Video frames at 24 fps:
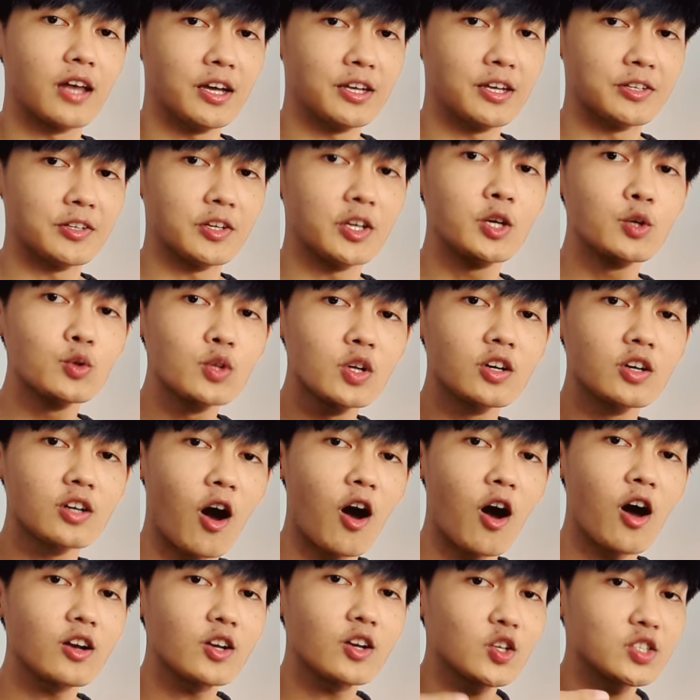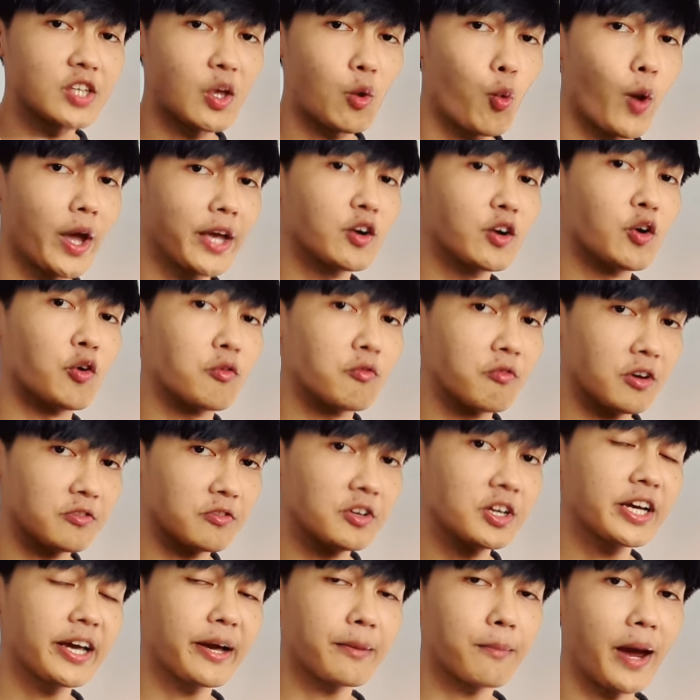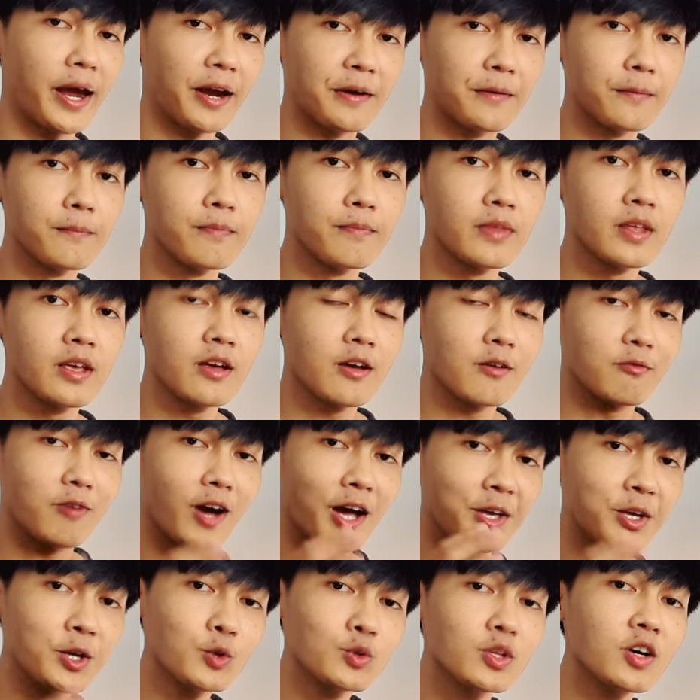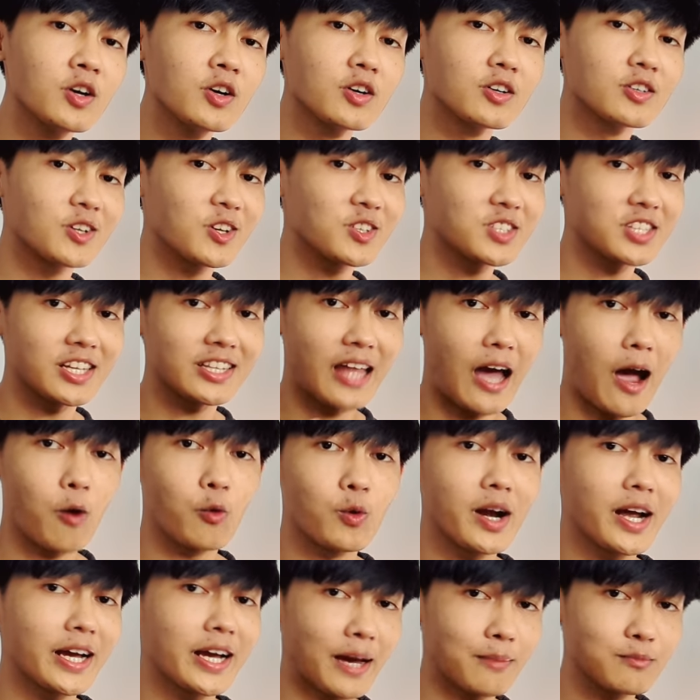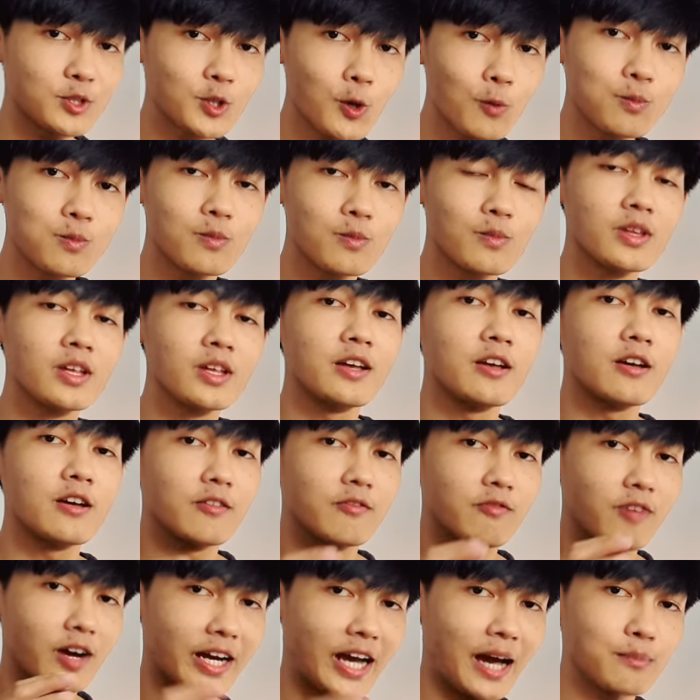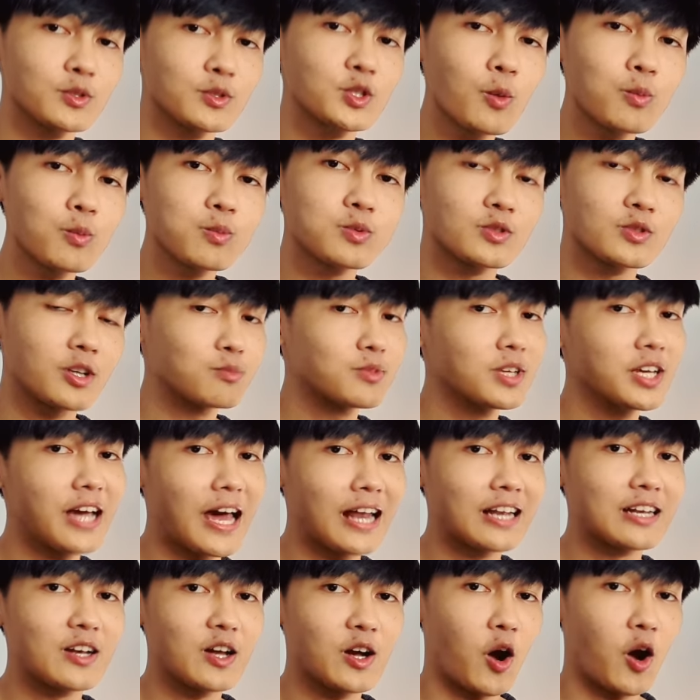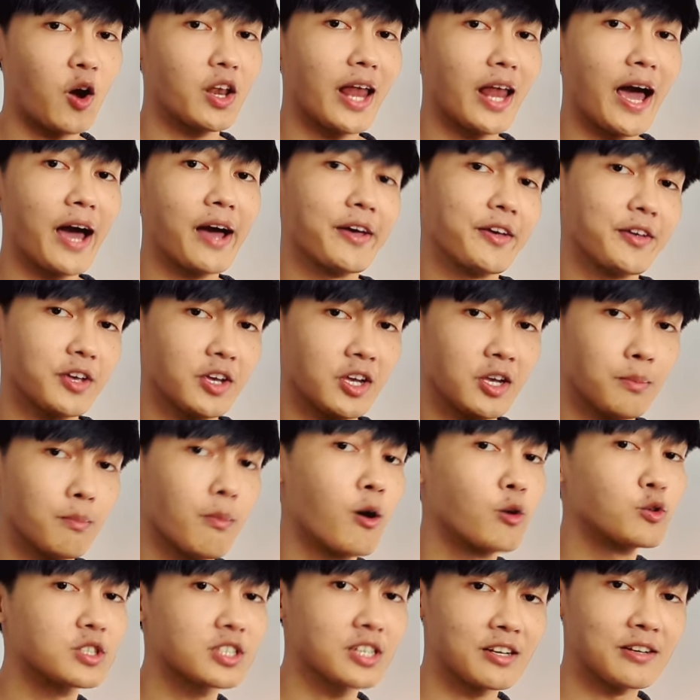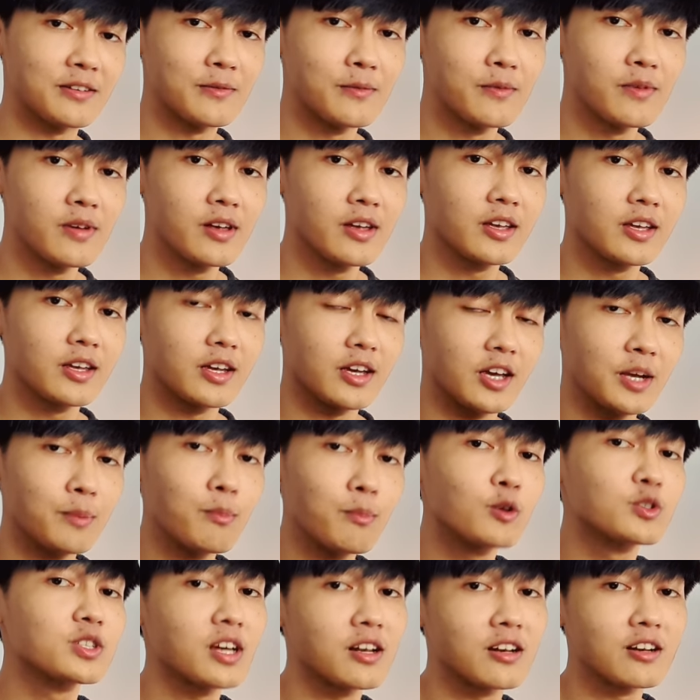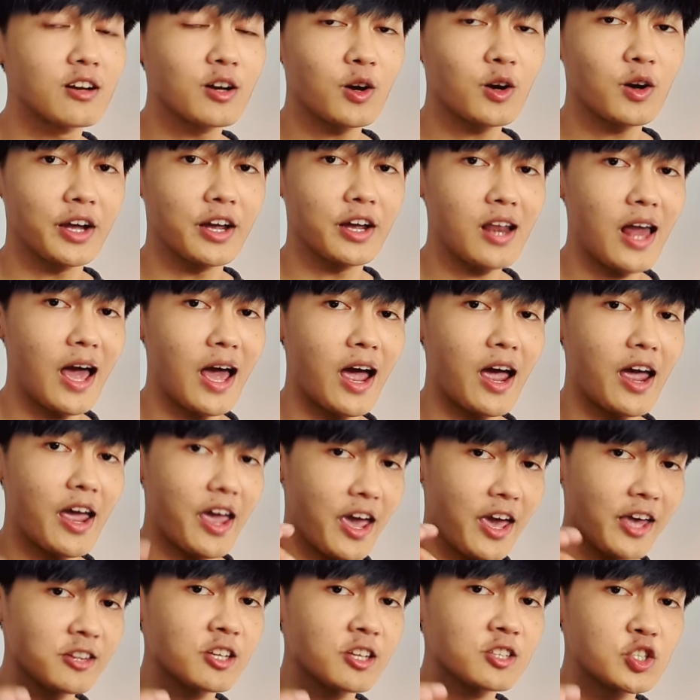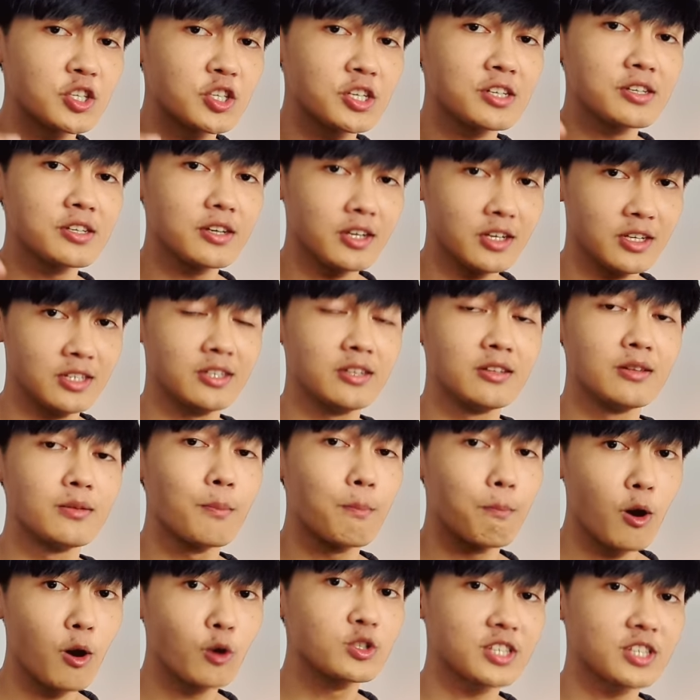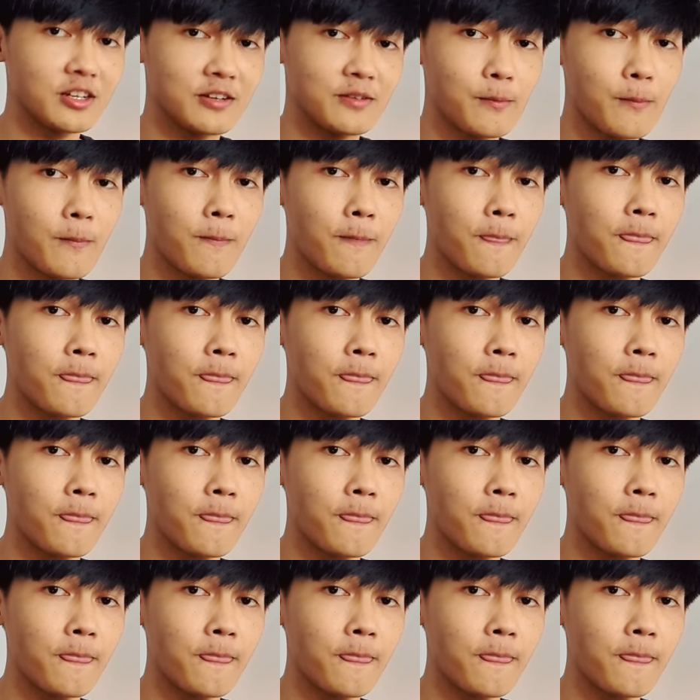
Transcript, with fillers: thì yêu thương đó nó sẽ quay ngược về phía các bạn và yêu thương nó sẽ tạo ra cảm xúc và cảm xúc trong tiếng Anh nó gọi là emotion emotion nó có nghĩa là energy in motion